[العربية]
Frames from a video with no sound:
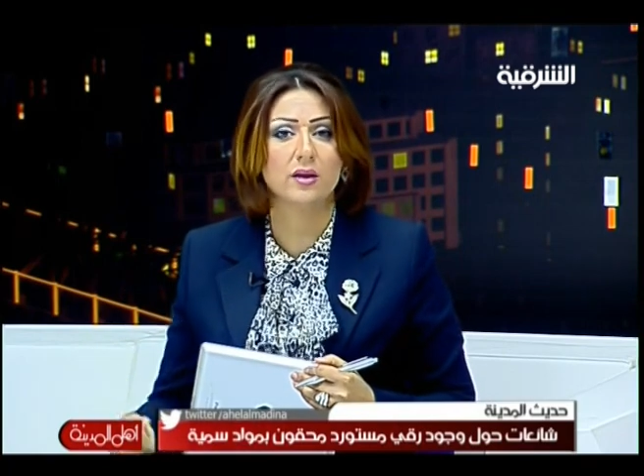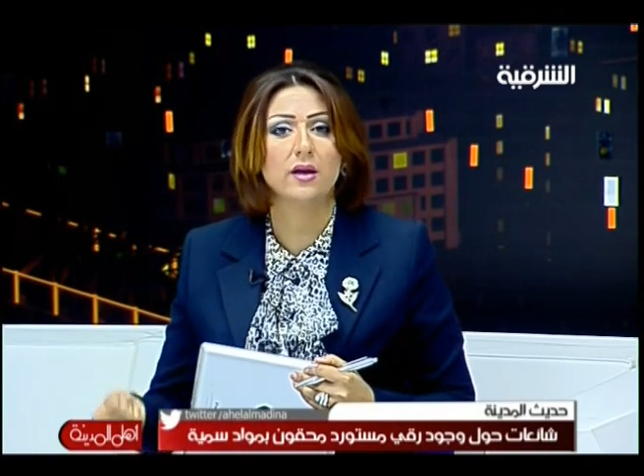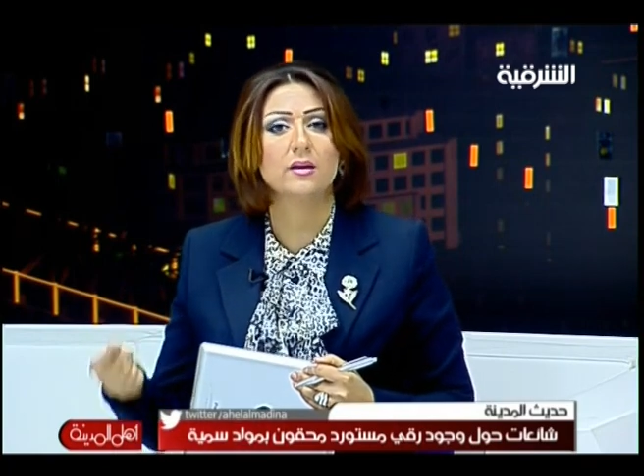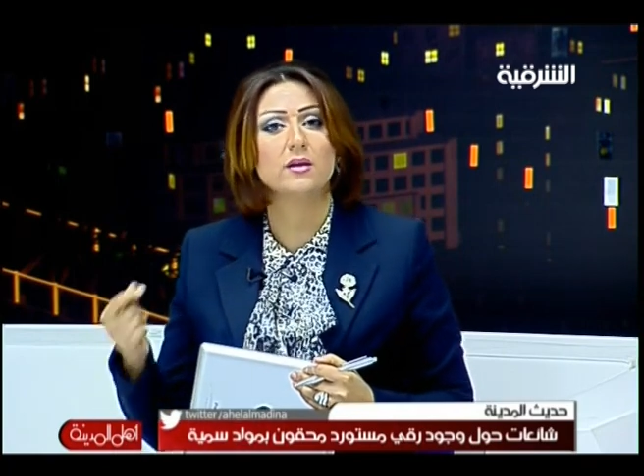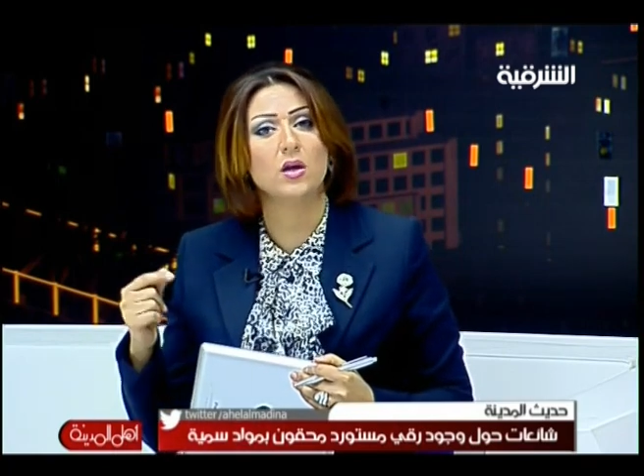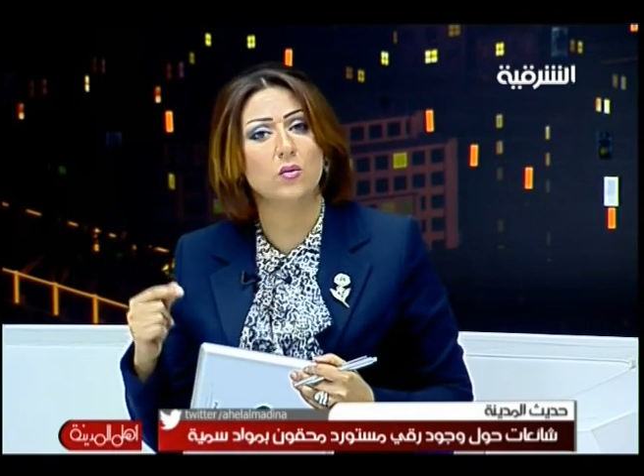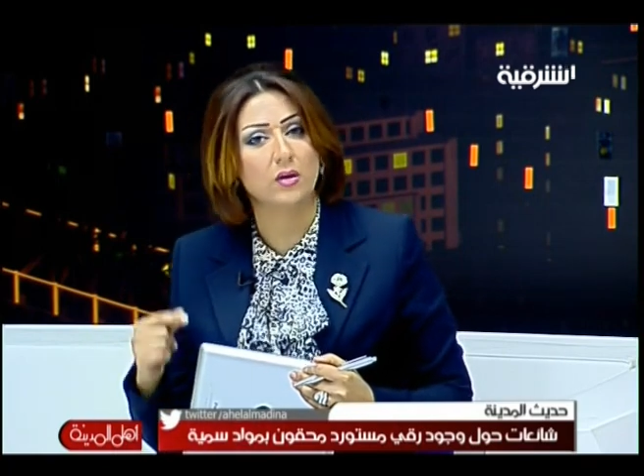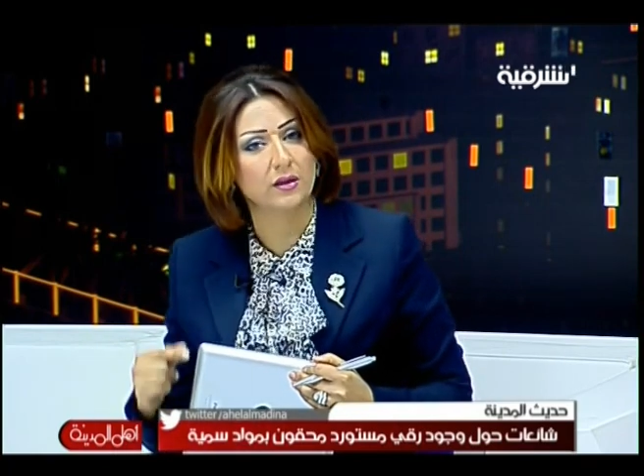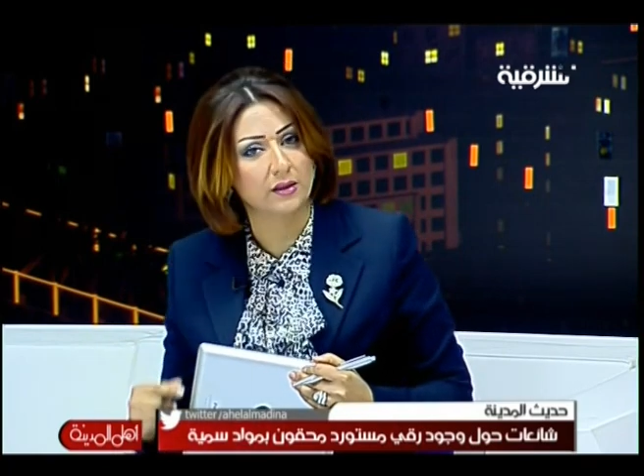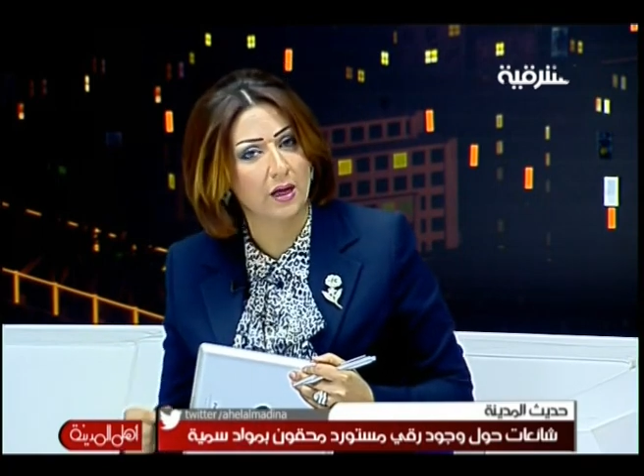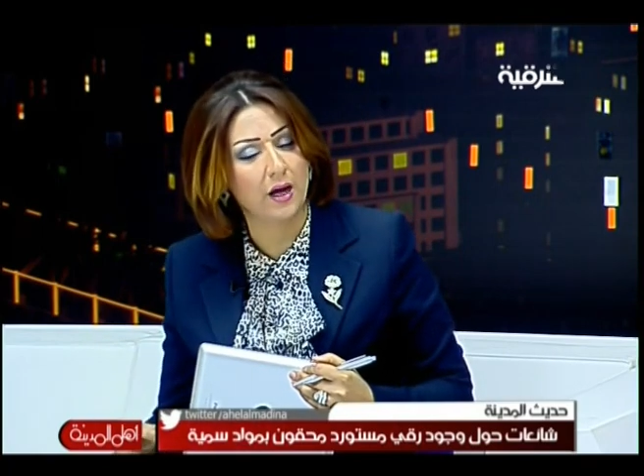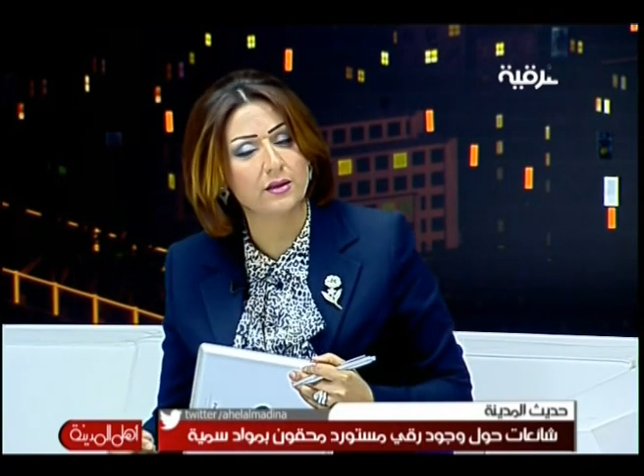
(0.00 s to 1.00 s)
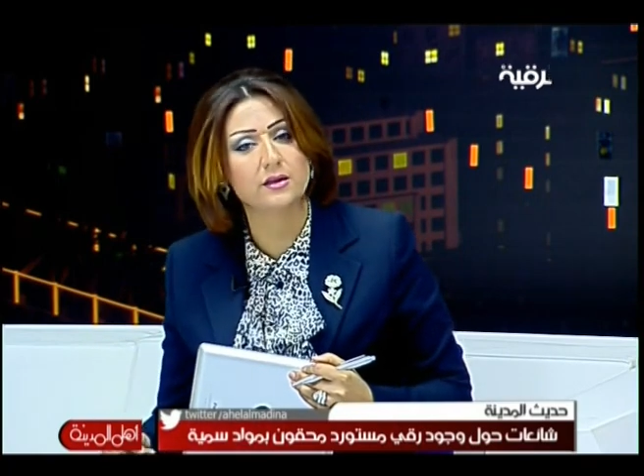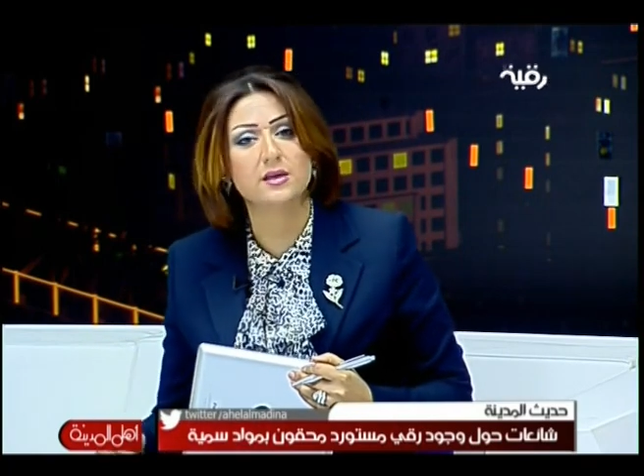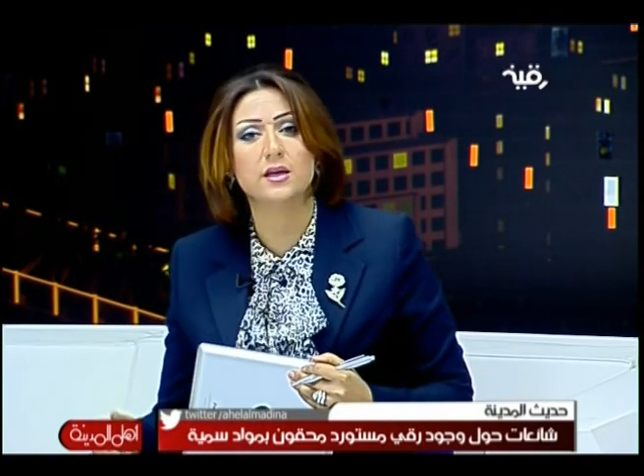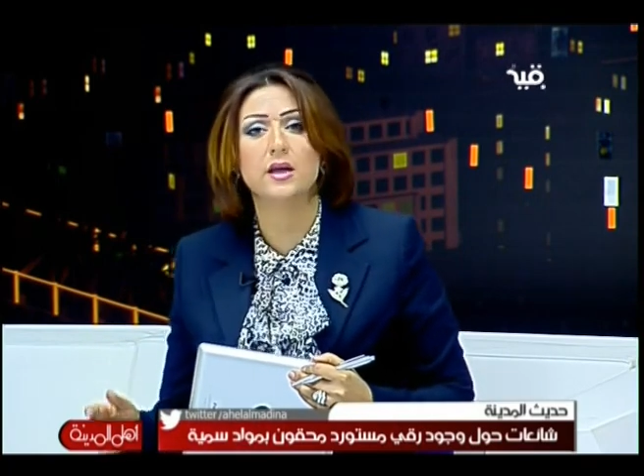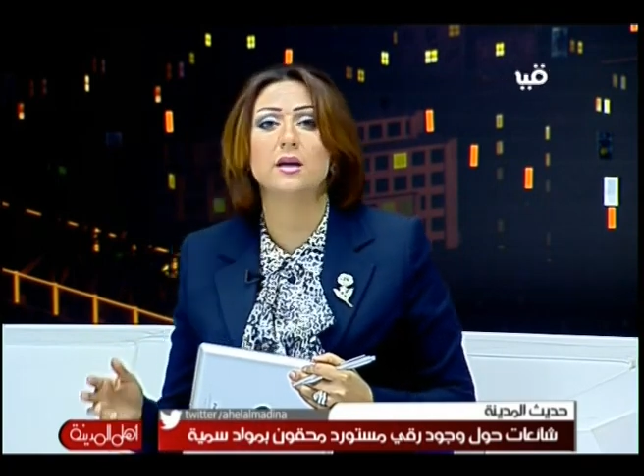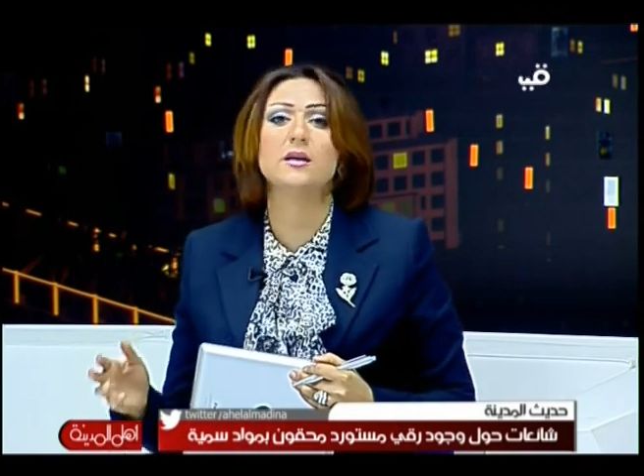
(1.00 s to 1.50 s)
الحرارة وانقطاعات
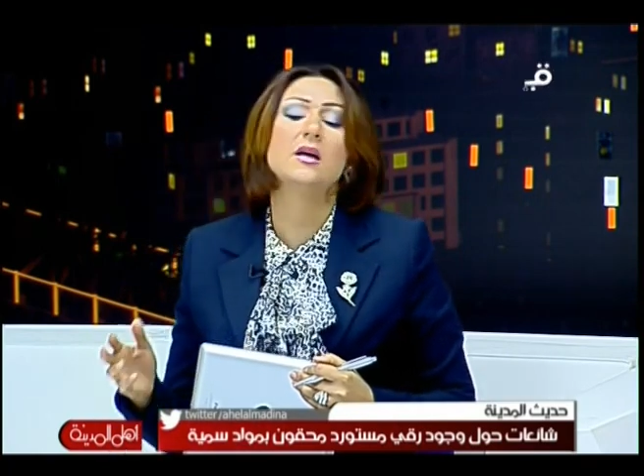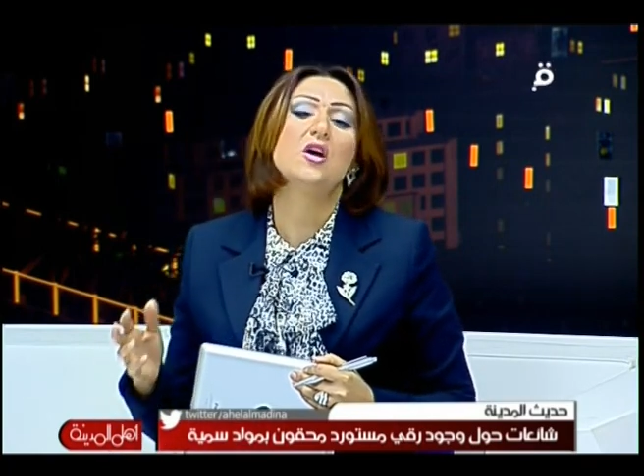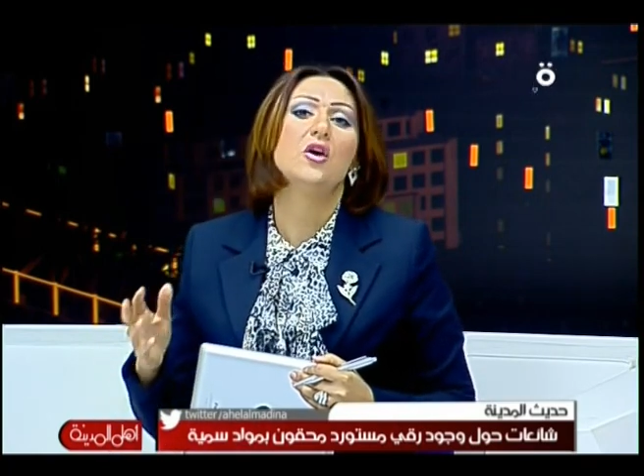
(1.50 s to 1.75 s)
التيار